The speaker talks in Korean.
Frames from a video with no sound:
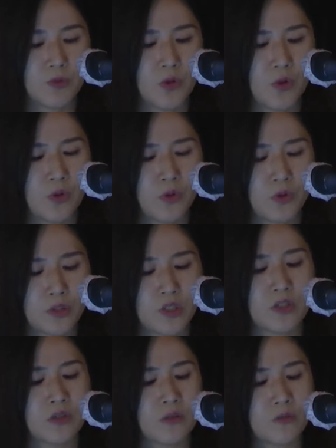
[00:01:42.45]
더
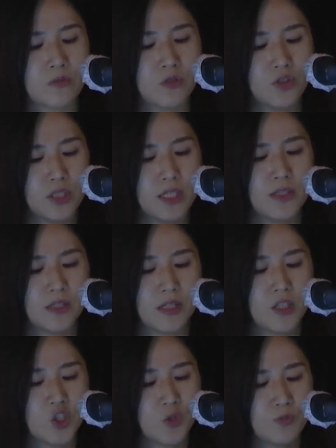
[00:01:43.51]
그런
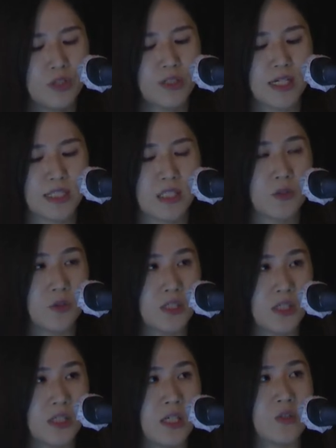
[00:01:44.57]
시간들이 충분히 가시는
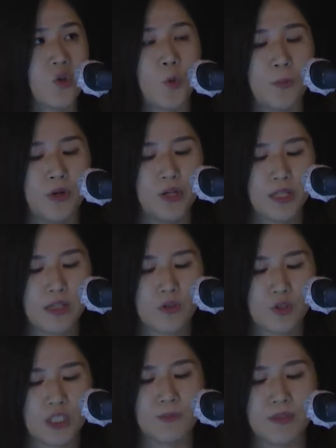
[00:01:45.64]
것이 더 필요하다는
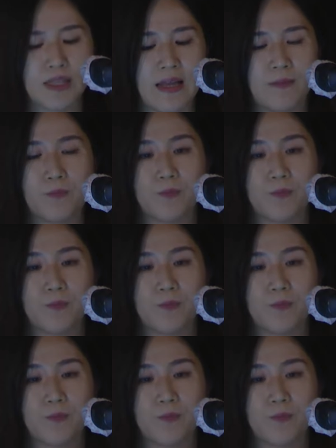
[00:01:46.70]
것입니다.